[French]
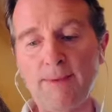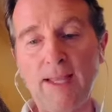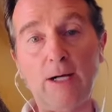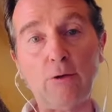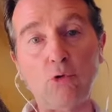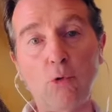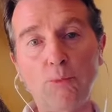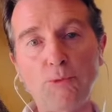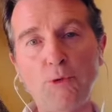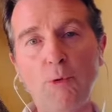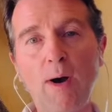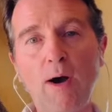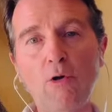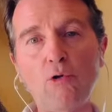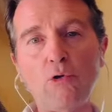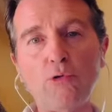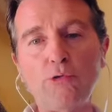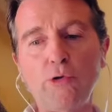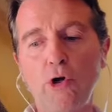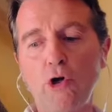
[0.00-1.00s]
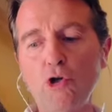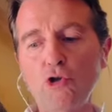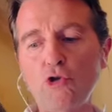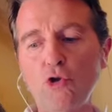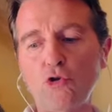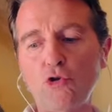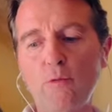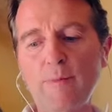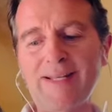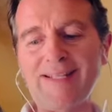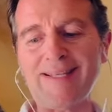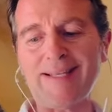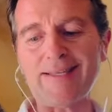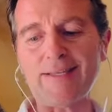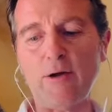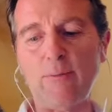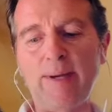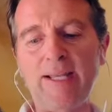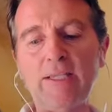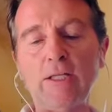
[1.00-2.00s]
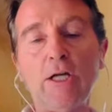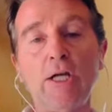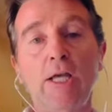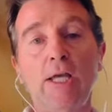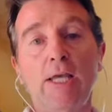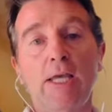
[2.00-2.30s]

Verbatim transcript: un groupe 3 en l'occurrence sur 2500 mètres.